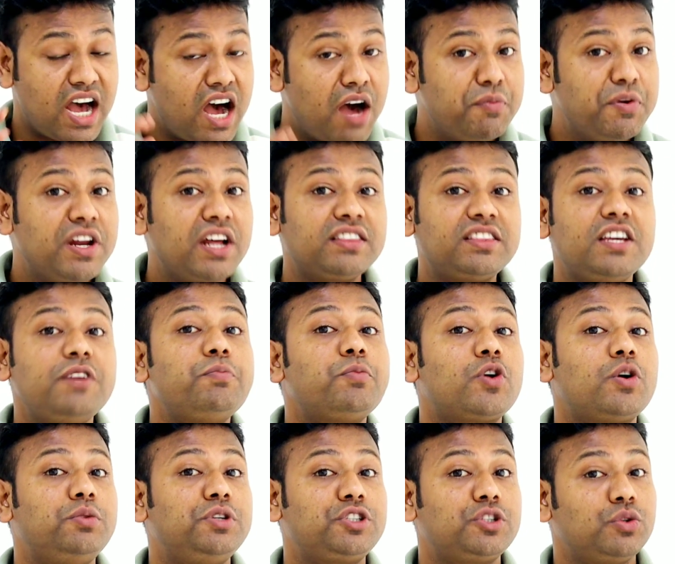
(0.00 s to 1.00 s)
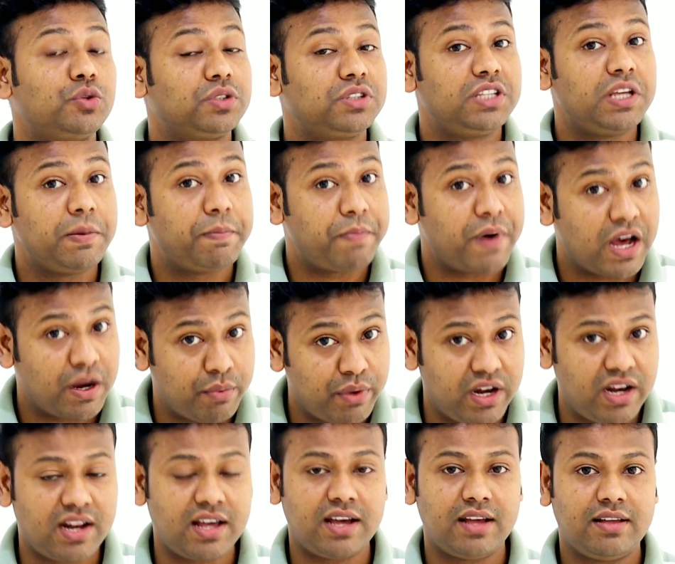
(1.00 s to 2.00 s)
আমিরাতে প্রবেশ করতে
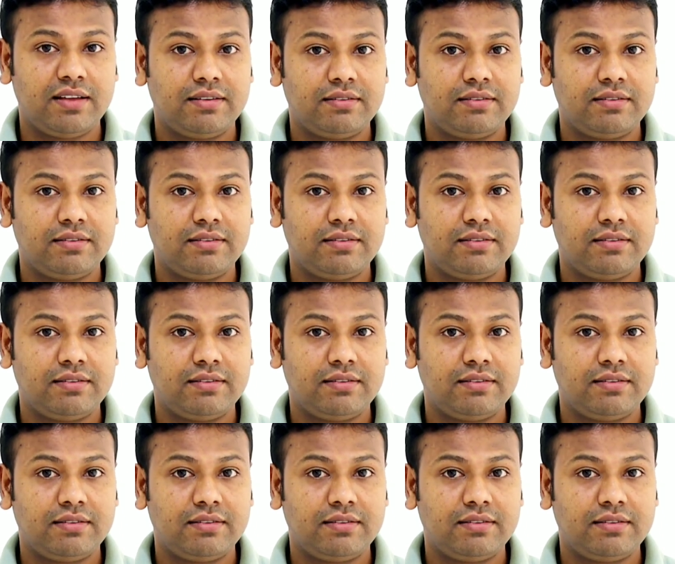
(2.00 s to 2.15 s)
পারবেন না